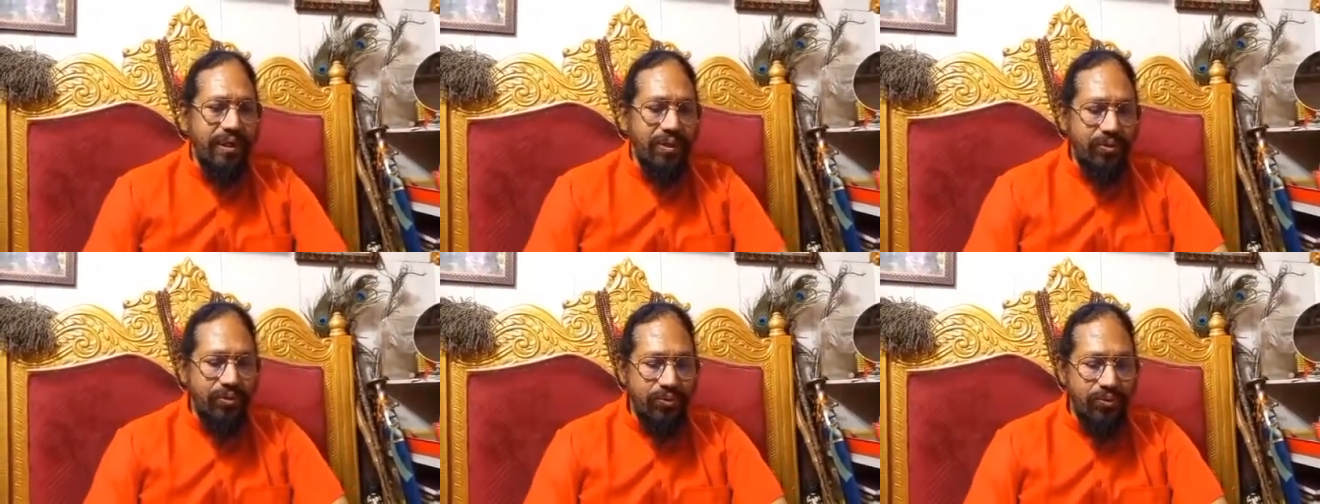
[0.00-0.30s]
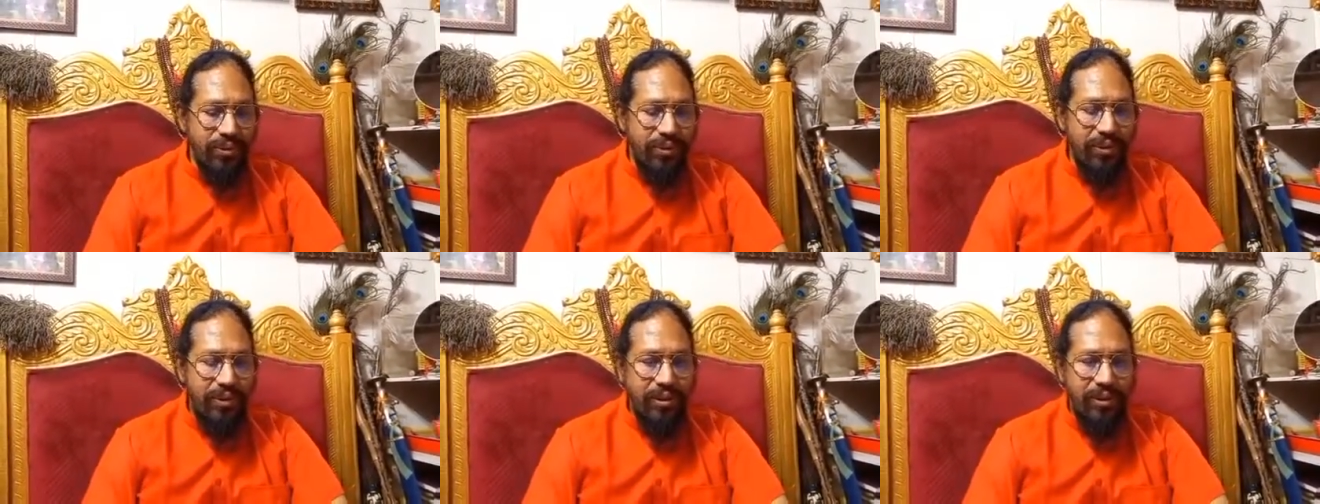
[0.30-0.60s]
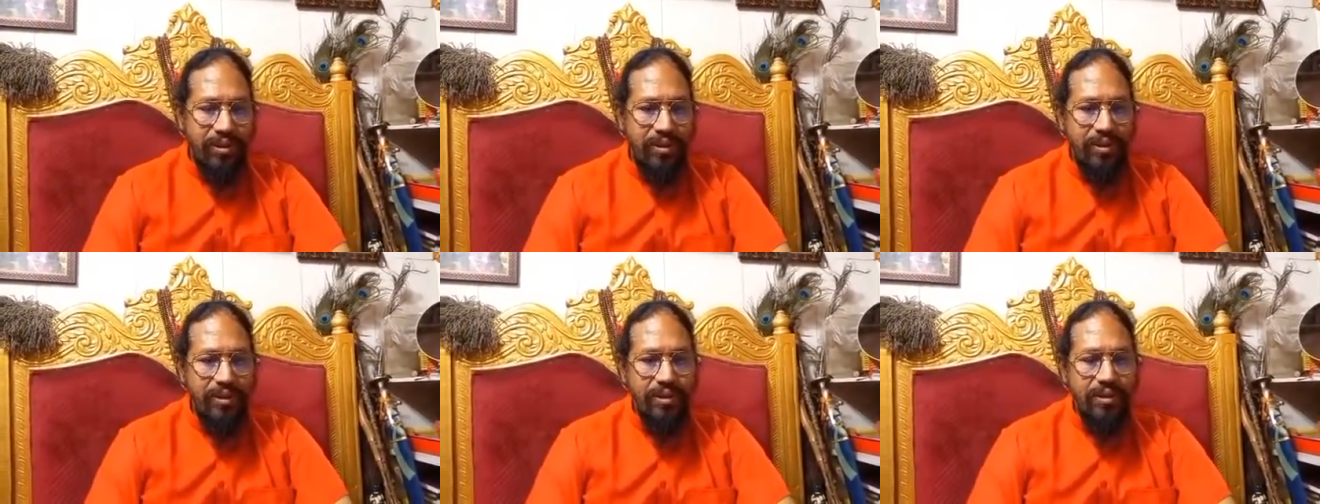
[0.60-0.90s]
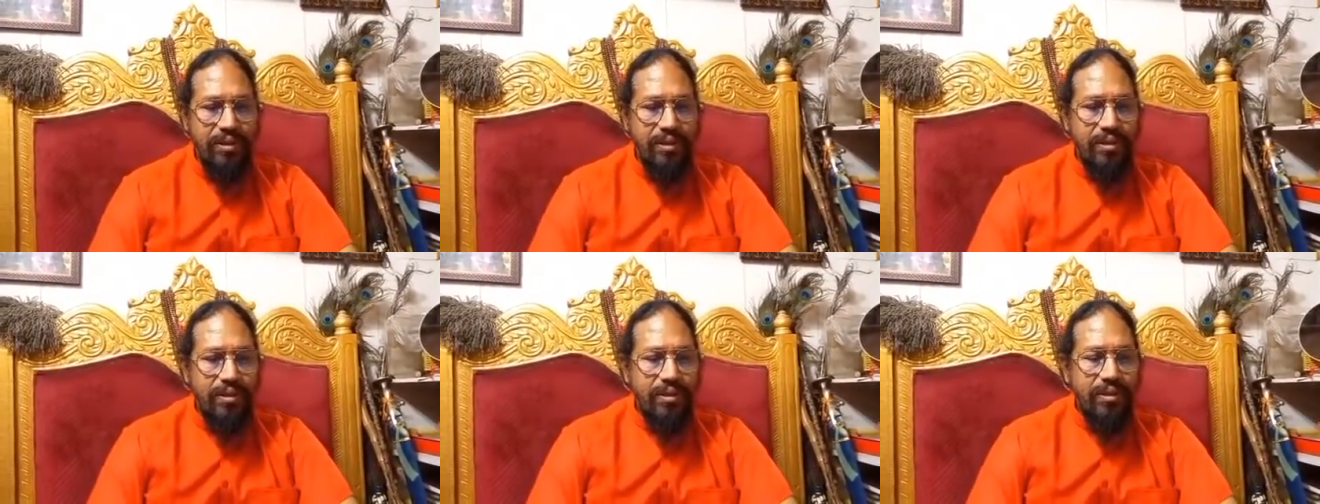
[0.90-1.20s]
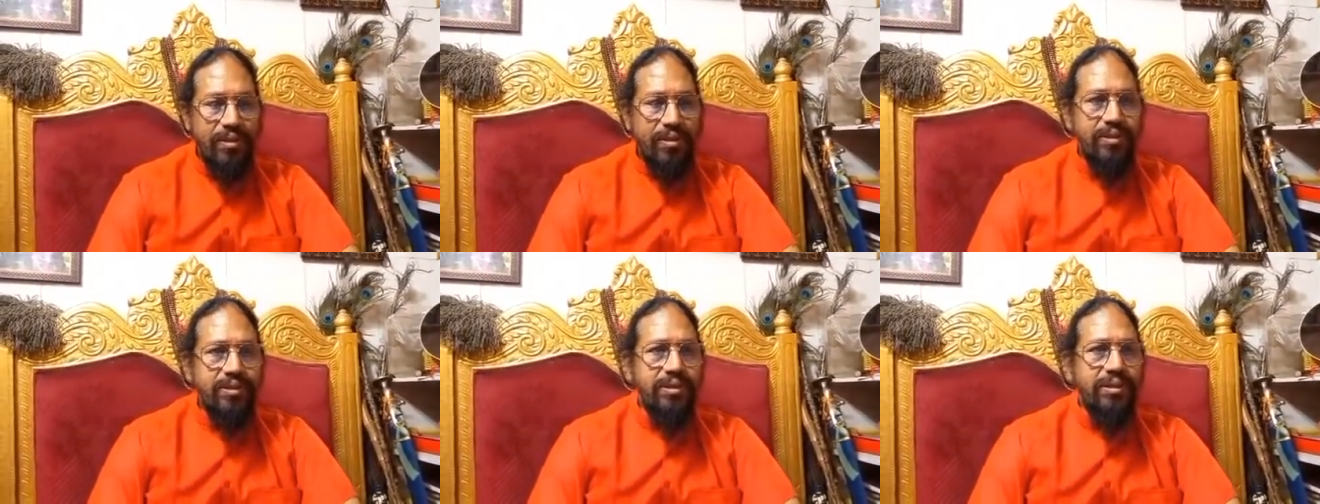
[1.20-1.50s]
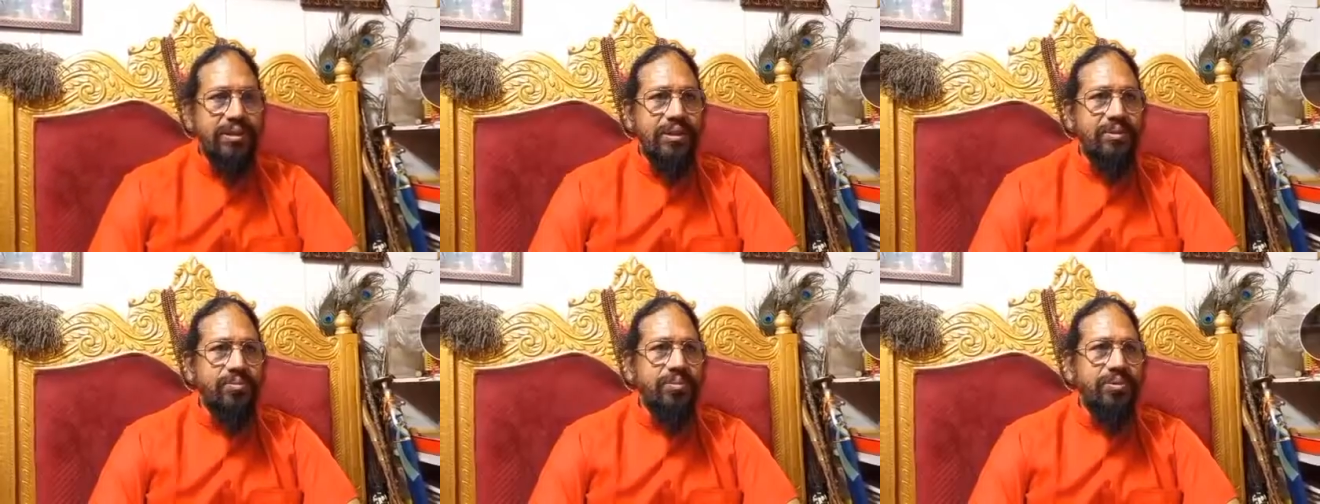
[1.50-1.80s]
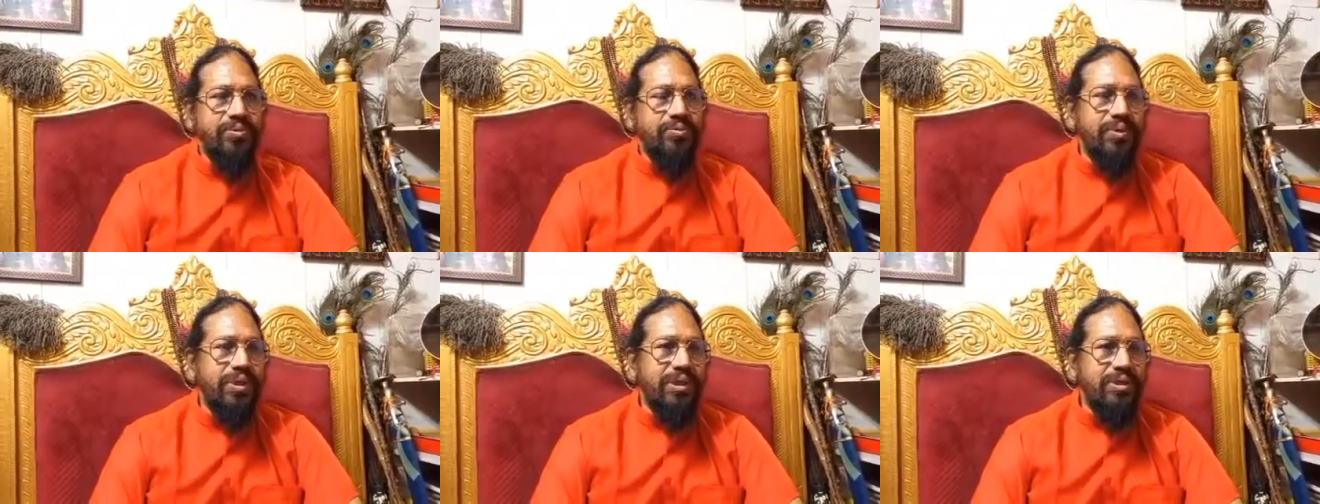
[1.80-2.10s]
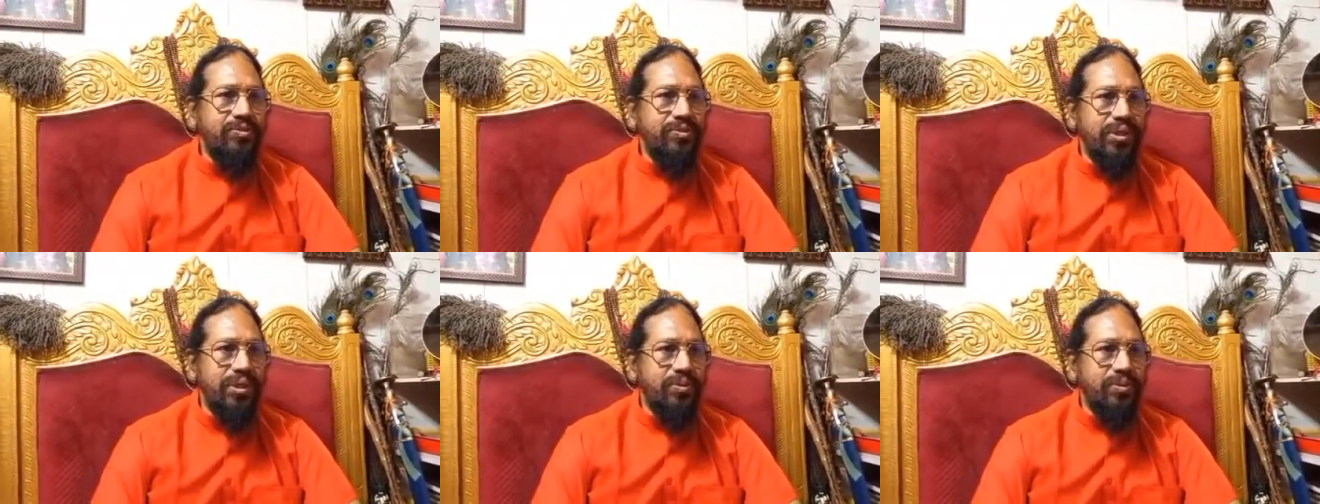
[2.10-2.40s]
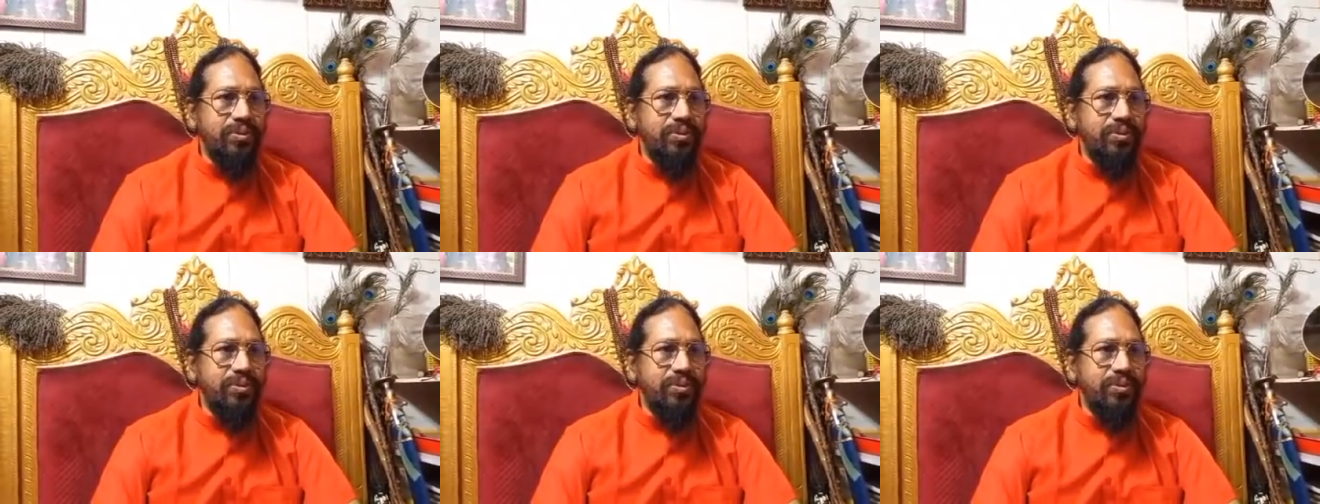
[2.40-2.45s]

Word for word: ये जो दिन है ये भगवान जो है